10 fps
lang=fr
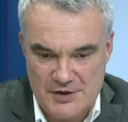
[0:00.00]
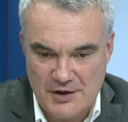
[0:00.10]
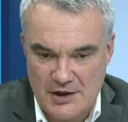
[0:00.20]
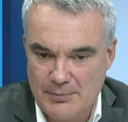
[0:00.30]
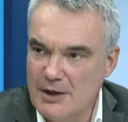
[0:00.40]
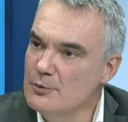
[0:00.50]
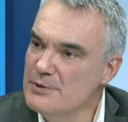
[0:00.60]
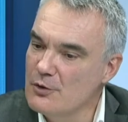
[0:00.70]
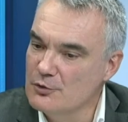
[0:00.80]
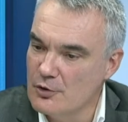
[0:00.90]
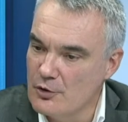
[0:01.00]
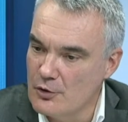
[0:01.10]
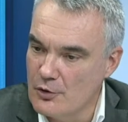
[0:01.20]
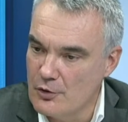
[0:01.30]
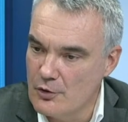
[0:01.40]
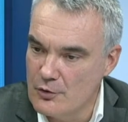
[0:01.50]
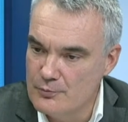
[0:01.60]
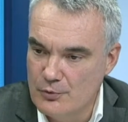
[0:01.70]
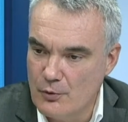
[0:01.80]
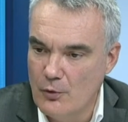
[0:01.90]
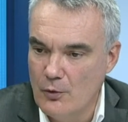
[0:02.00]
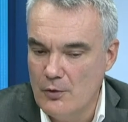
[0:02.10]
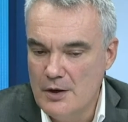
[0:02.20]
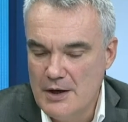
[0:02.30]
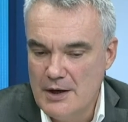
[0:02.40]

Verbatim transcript: on va dire qu'elle est prédominante en, bureaux, bureau,